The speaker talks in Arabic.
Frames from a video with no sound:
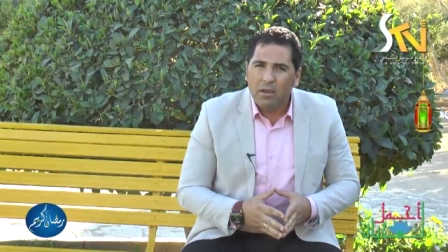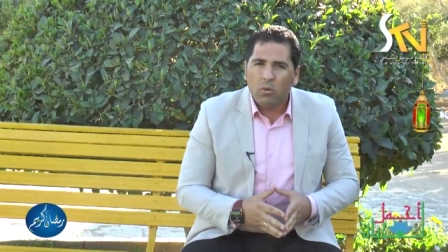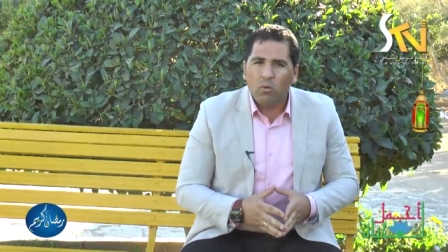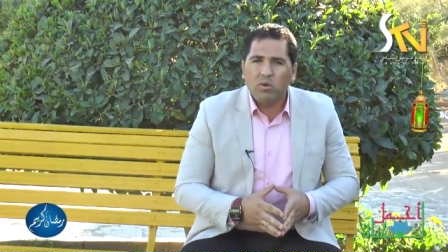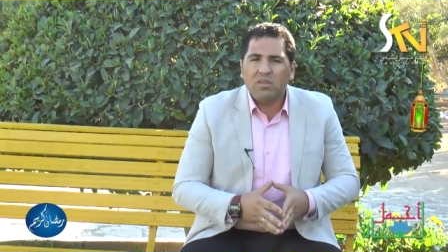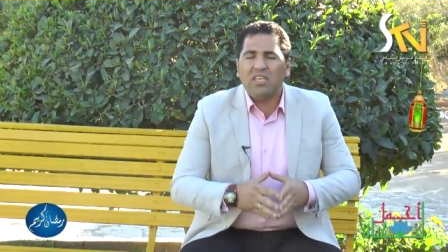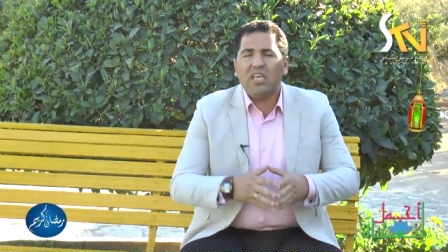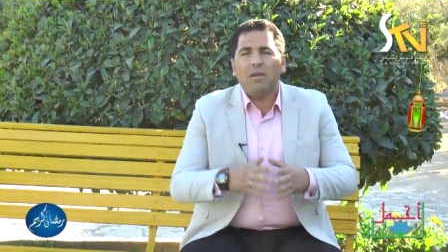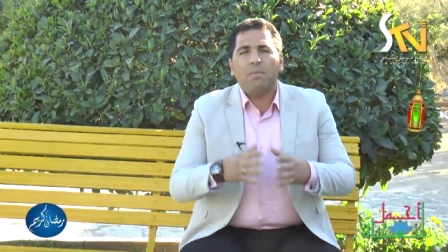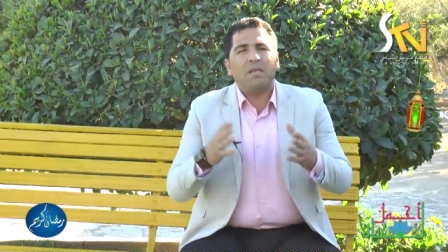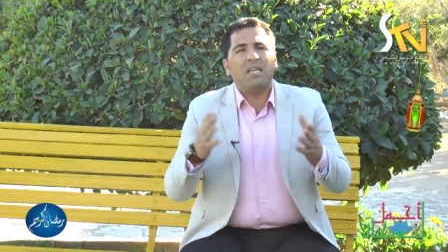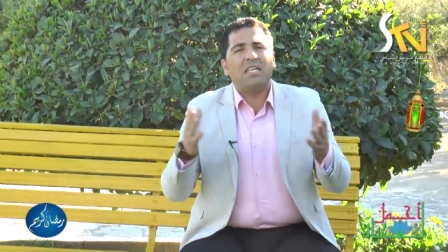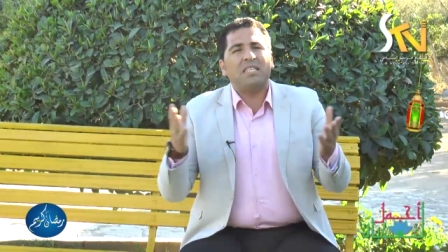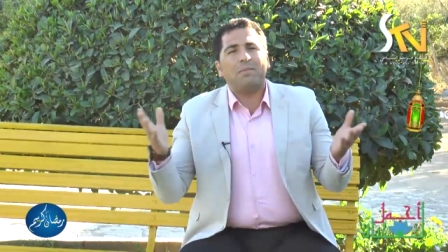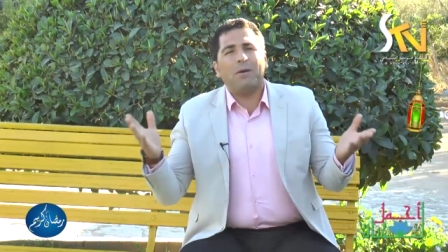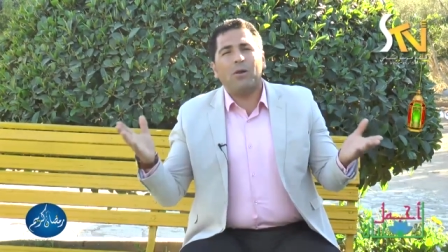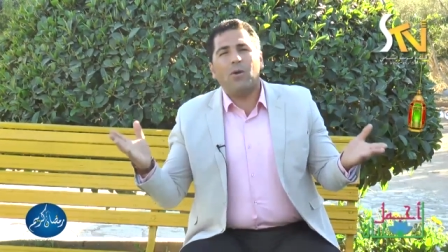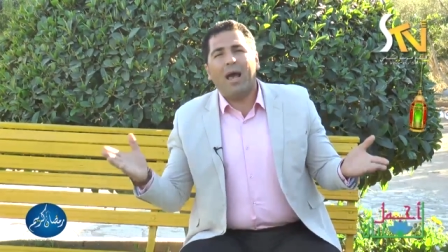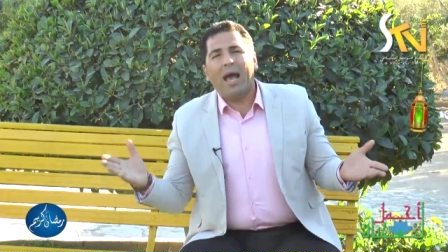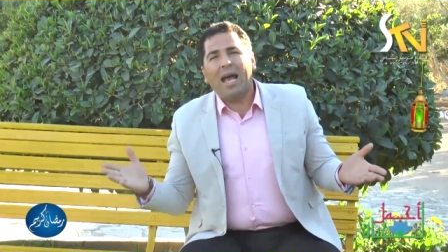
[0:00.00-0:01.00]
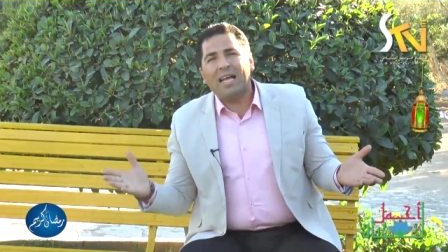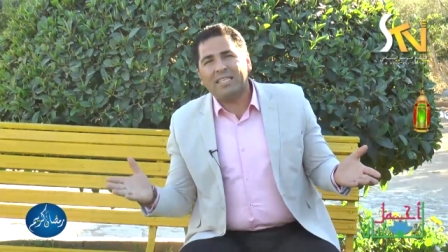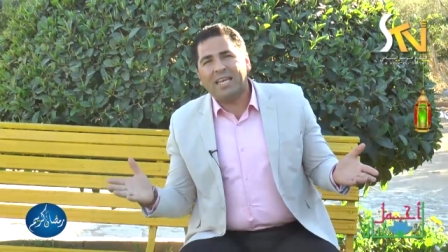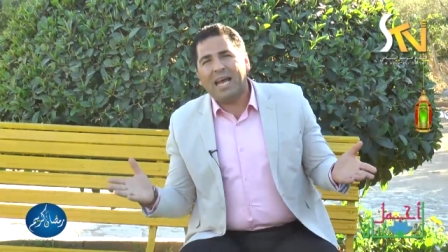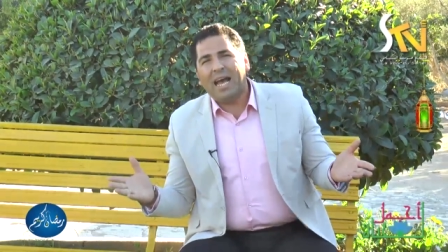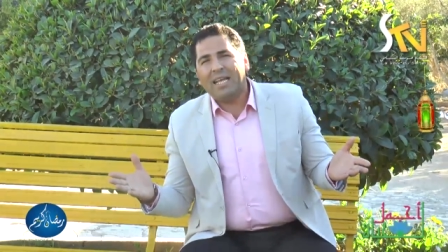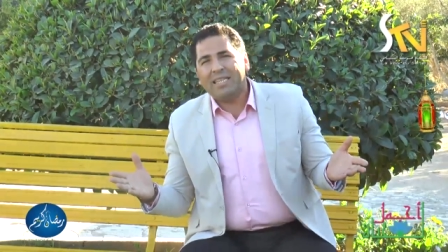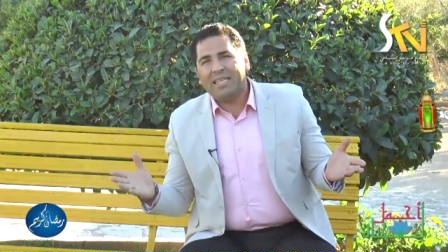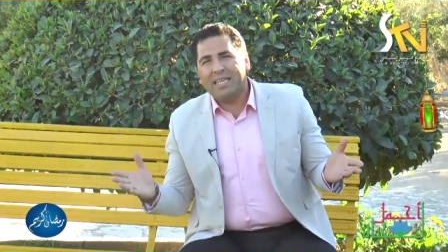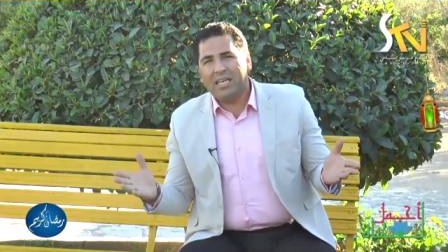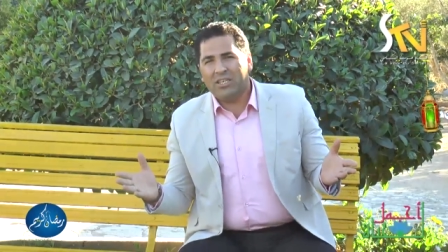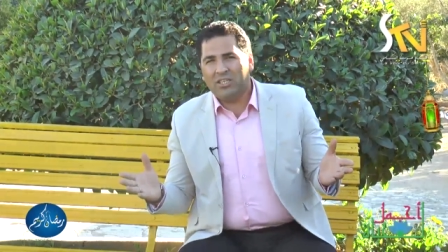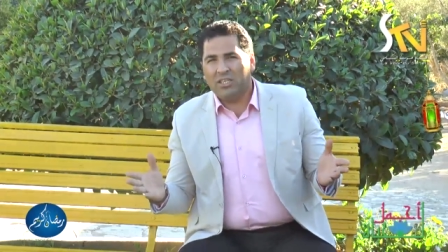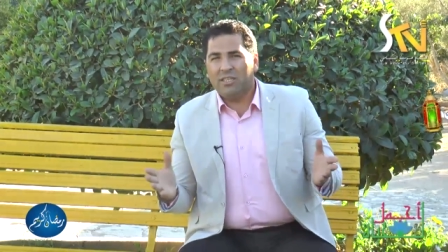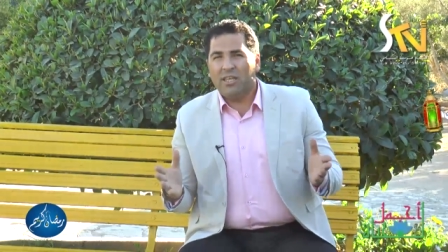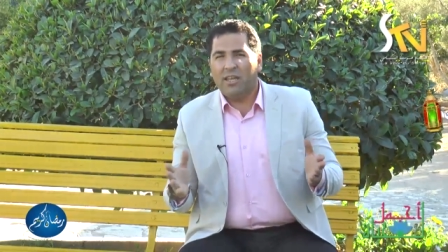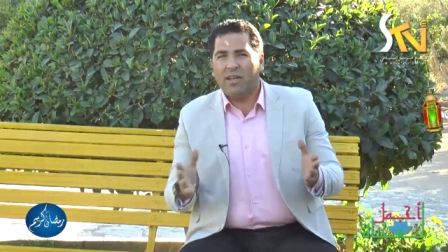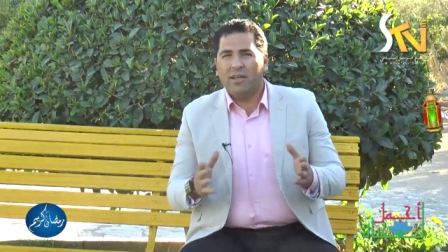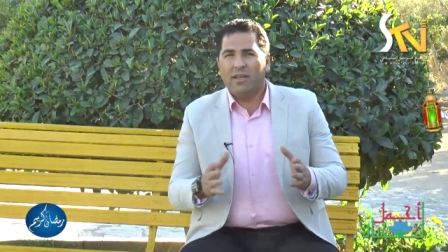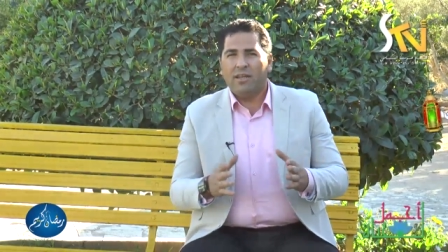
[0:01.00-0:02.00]
ويصير بالنسبة له حاجة عادية
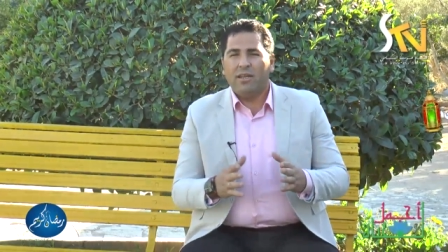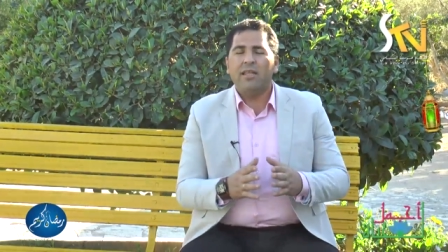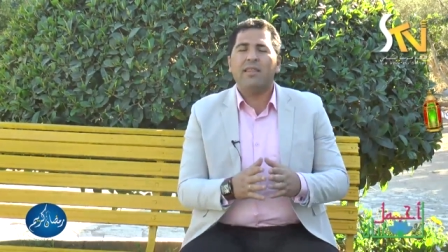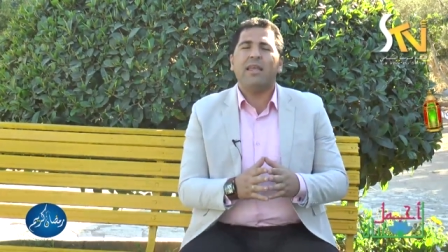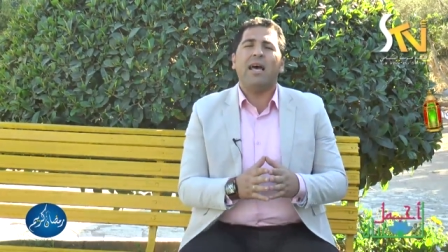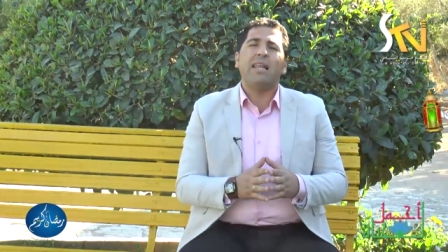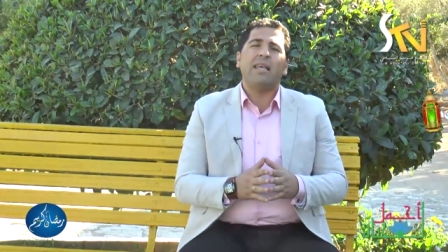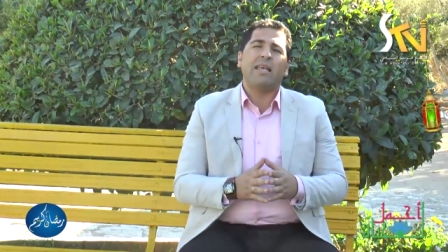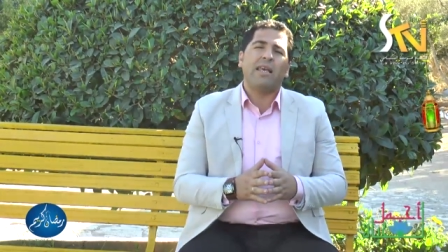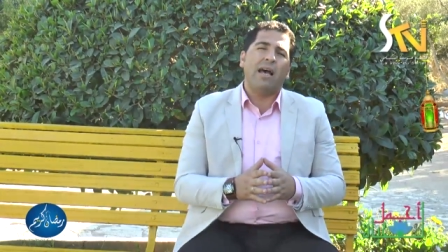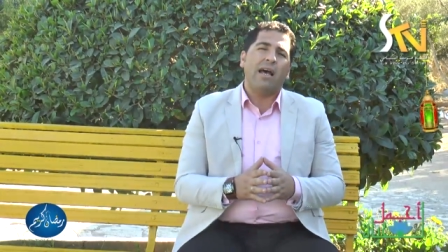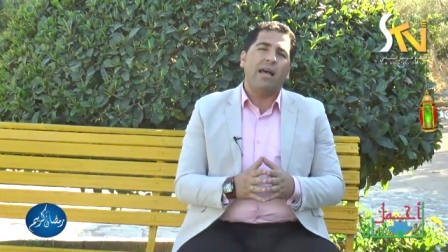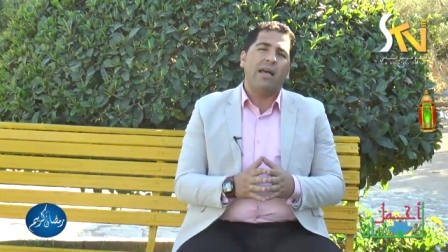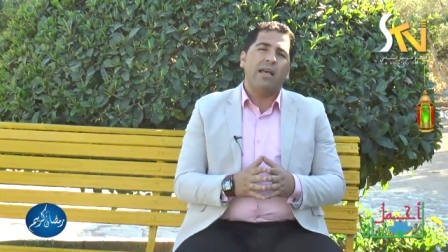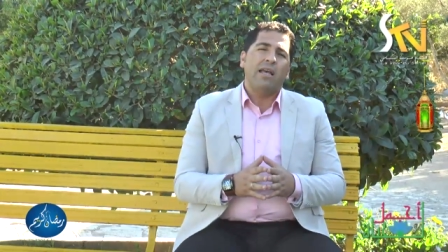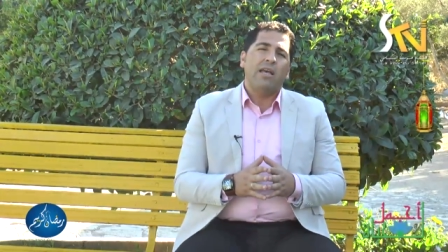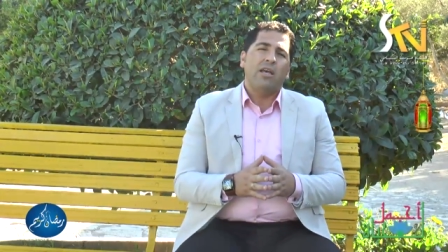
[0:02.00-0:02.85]
جدا لذلك